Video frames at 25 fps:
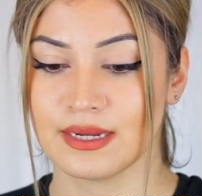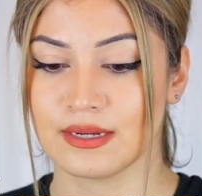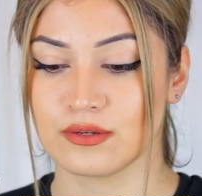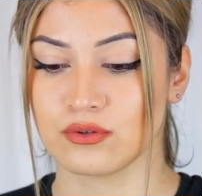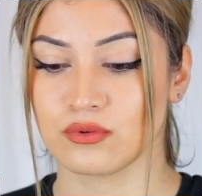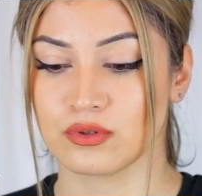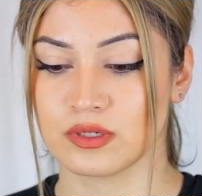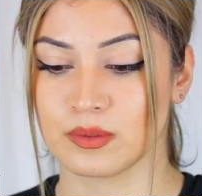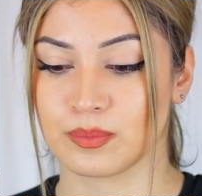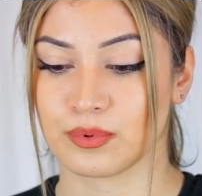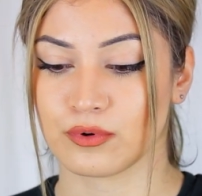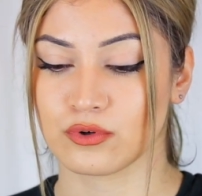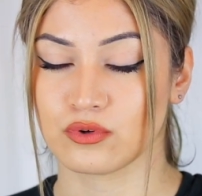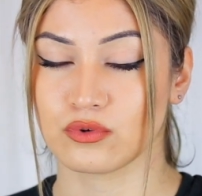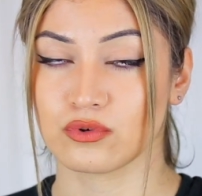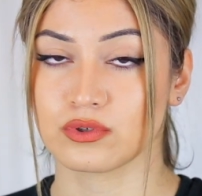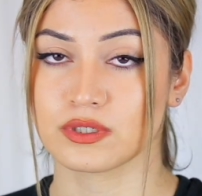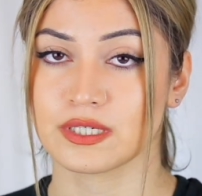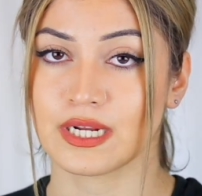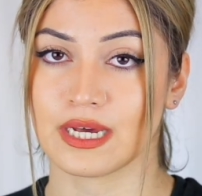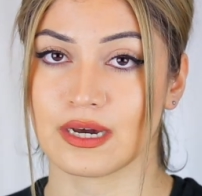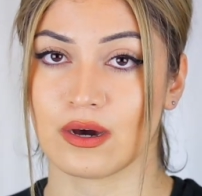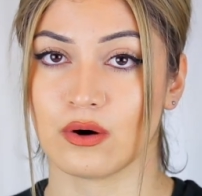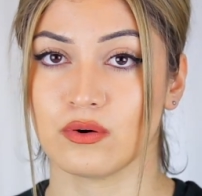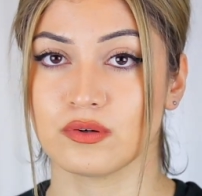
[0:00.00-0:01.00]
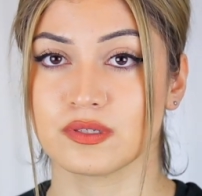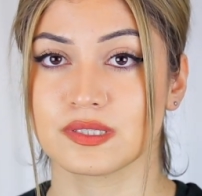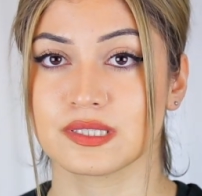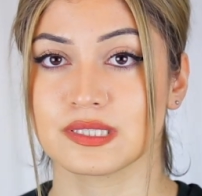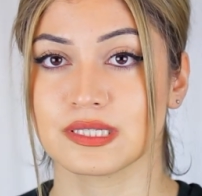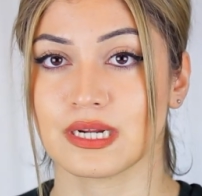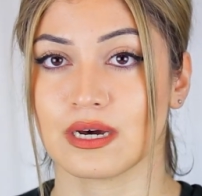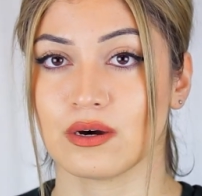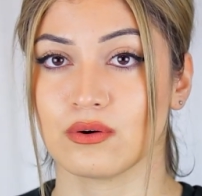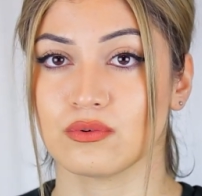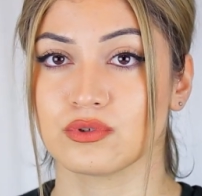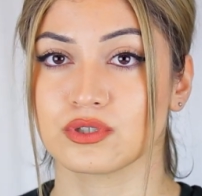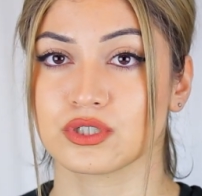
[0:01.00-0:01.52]
nur die Produkte
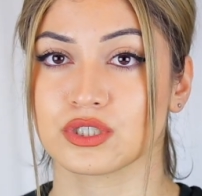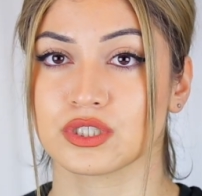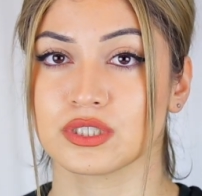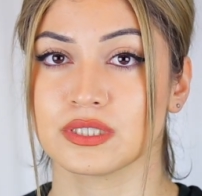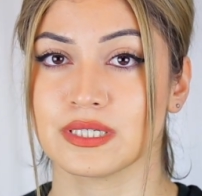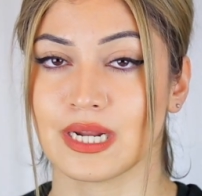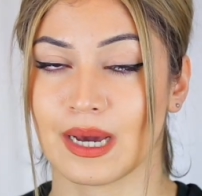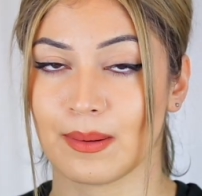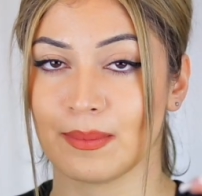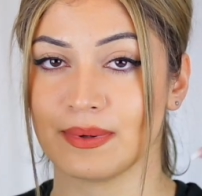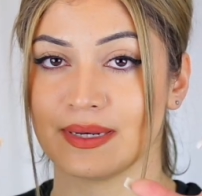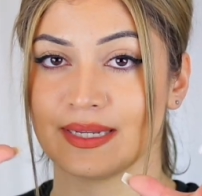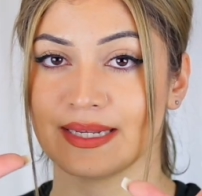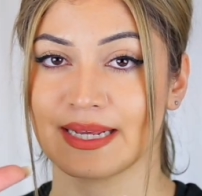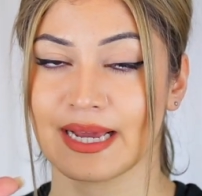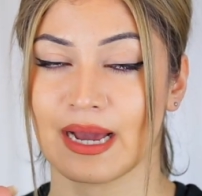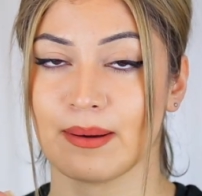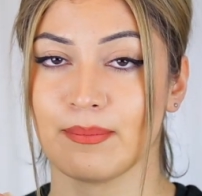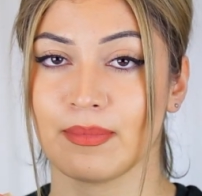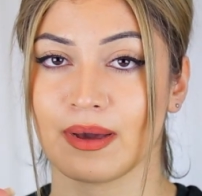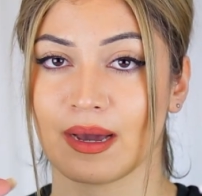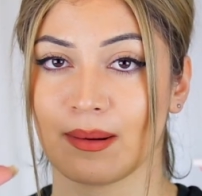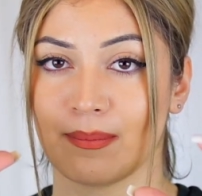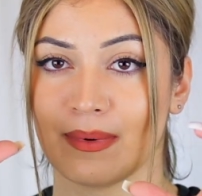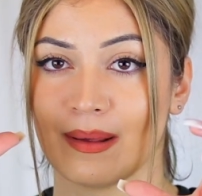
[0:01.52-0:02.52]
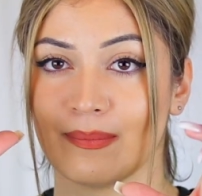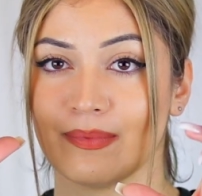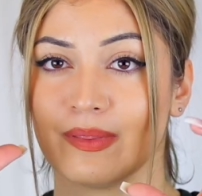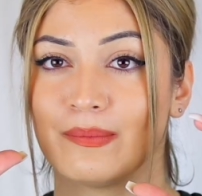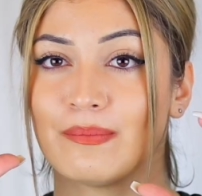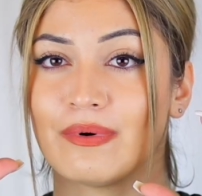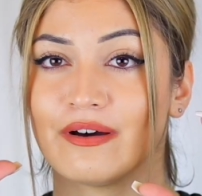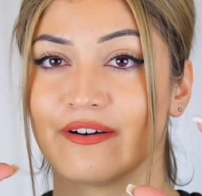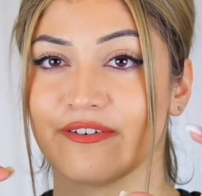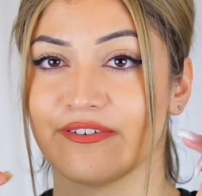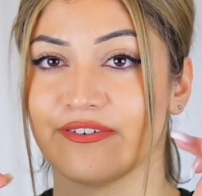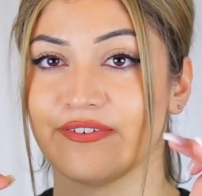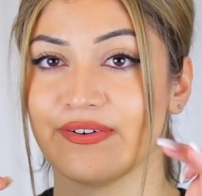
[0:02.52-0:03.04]
austauschen, aber die Kamera bleibt
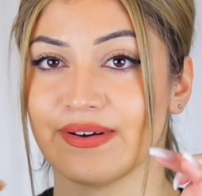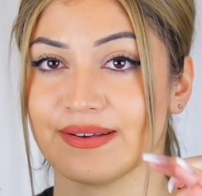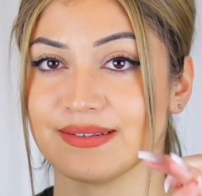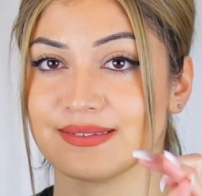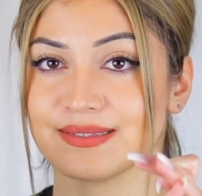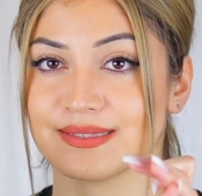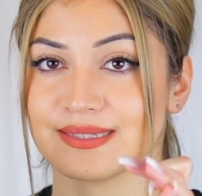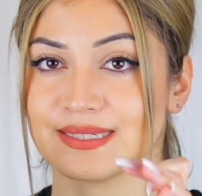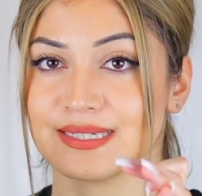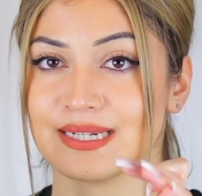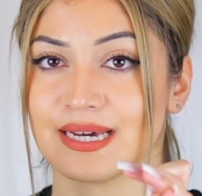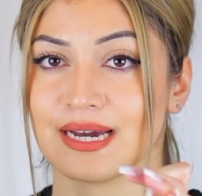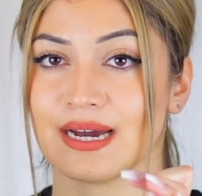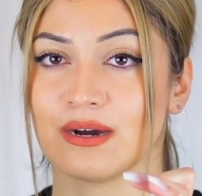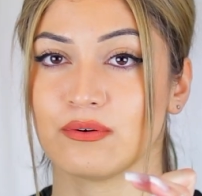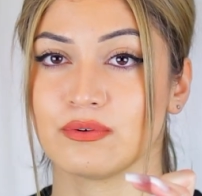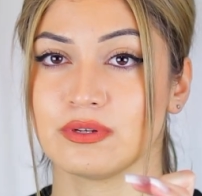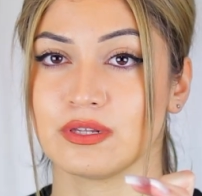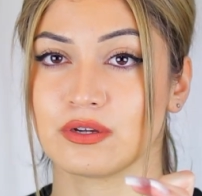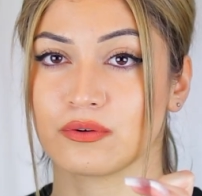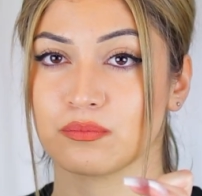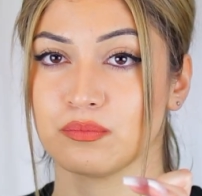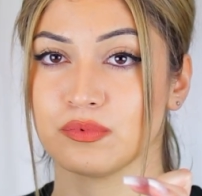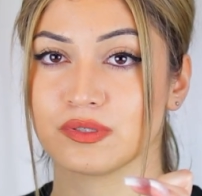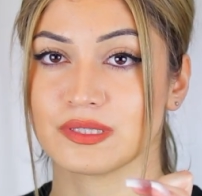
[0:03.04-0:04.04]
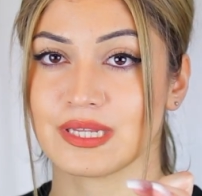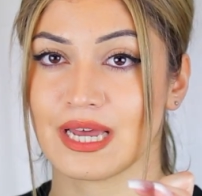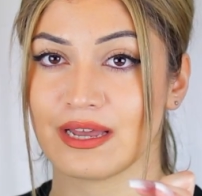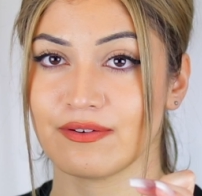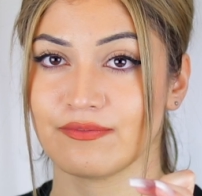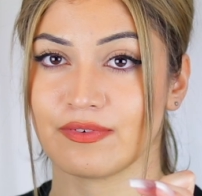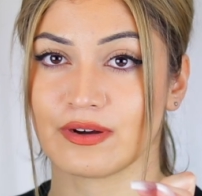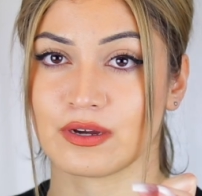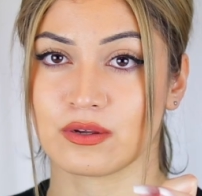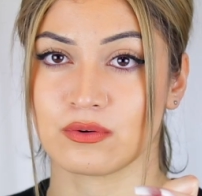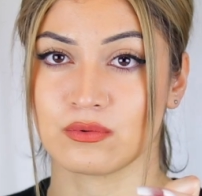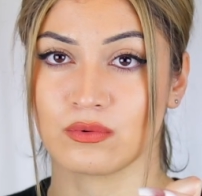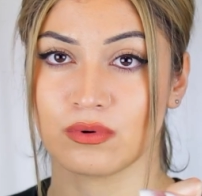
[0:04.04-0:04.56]
immer fest da und ihr müsst
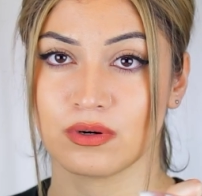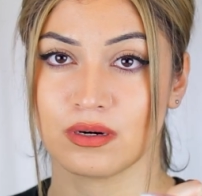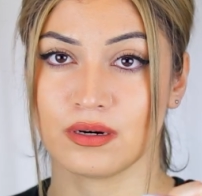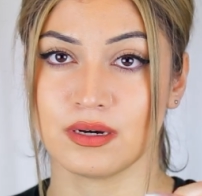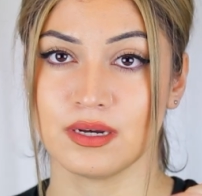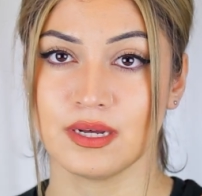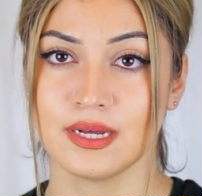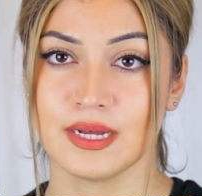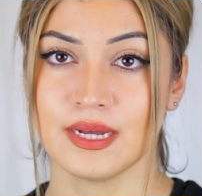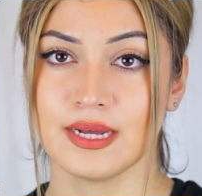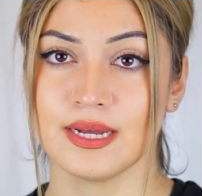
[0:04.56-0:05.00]
einfach nur